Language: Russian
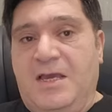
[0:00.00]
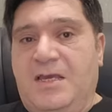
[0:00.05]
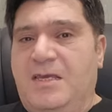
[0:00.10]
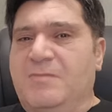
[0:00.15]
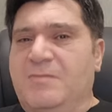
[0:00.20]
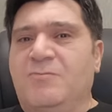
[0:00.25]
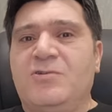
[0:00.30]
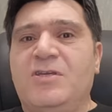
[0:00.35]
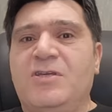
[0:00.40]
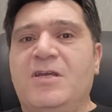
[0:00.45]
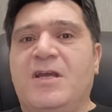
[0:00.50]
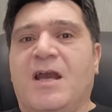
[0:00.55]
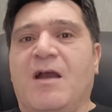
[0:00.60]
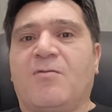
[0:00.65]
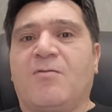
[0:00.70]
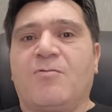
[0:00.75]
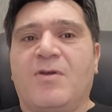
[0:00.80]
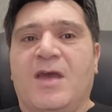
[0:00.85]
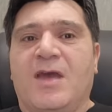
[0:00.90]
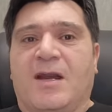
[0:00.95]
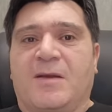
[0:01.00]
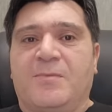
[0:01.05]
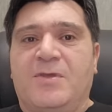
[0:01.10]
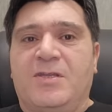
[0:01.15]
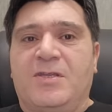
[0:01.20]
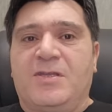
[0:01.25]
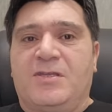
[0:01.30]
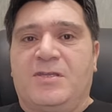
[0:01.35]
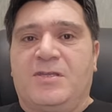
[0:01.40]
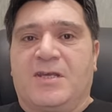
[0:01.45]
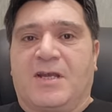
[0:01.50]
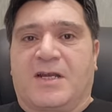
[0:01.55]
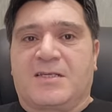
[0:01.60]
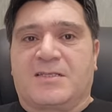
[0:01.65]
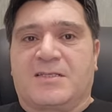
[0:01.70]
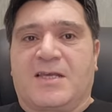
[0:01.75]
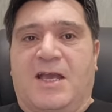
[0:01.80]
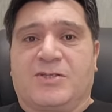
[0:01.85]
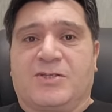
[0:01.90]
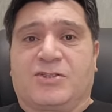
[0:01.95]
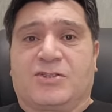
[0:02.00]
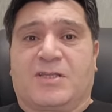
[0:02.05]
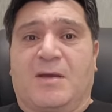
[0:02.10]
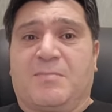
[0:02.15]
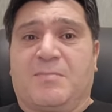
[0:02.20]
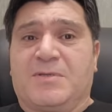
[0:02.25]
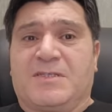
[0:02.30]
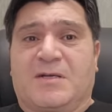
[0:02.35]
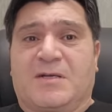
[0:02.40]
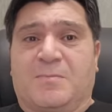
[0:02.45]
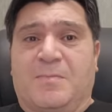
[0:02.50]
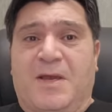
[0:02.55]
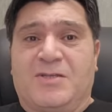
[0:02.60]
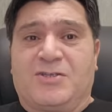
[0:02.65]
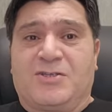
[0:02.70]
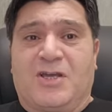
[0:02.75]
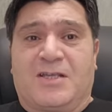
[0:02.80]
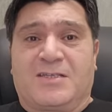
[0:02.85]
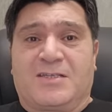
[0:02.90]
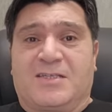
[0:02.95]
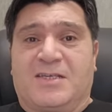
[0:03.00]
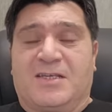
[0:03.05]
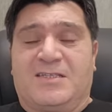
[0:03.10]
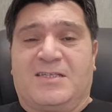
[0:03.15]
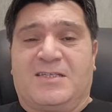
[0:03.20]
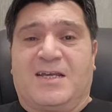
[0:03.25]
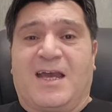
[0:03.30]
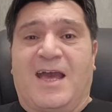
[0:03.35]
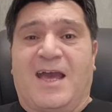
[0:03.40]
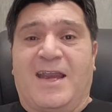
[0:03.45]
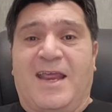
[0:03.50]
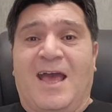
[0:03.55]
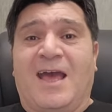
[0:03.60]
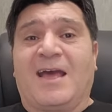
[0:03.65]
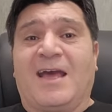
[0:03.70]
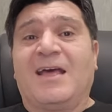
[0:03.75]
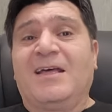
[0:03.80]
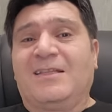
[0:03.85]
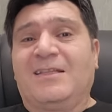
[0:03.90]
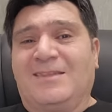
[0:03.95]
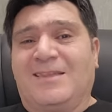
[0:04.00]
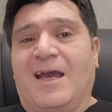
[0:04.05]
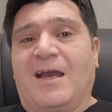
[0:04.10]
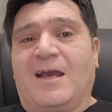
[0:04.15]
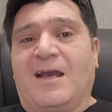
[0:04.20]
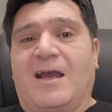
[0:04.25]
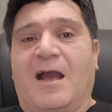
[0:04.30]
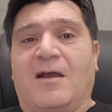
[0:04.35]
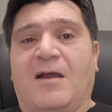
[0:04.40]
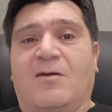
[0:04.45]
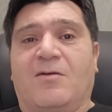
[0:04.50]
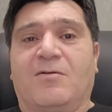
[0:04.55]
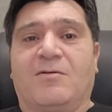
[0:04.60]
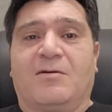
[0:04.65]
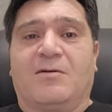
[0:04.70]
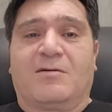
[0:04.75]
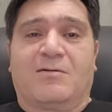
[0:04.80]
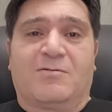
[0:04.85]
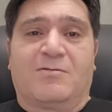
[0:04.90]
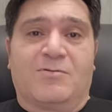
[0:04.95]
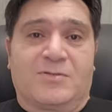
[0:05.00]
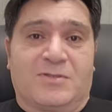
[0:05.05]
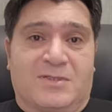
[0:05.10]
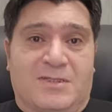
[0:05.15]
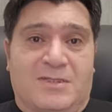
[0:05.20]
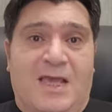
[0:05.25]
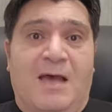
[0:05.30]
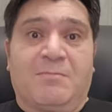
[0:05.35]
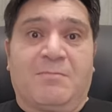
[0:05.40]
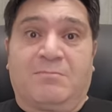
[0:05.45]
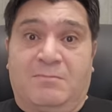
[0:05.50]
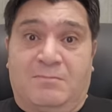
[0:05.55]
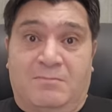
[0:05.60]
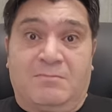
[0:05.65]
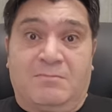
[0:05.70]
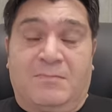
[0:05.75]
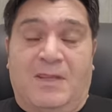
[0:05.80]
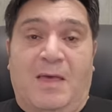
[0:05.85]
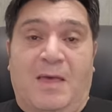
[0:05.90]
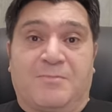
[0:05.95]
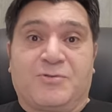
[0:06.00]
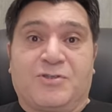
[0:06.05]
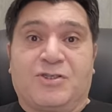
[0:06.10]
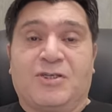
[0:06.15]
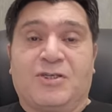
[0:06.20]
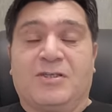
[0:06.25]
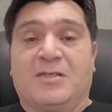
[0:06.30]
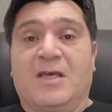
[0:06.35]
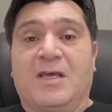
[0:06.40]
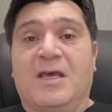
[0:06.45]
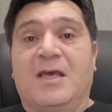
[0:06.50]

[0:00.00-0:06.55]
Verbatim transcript: Ему никакой армянин не расскажет об азербайджанских дикарях, так как э, он сам Лапшин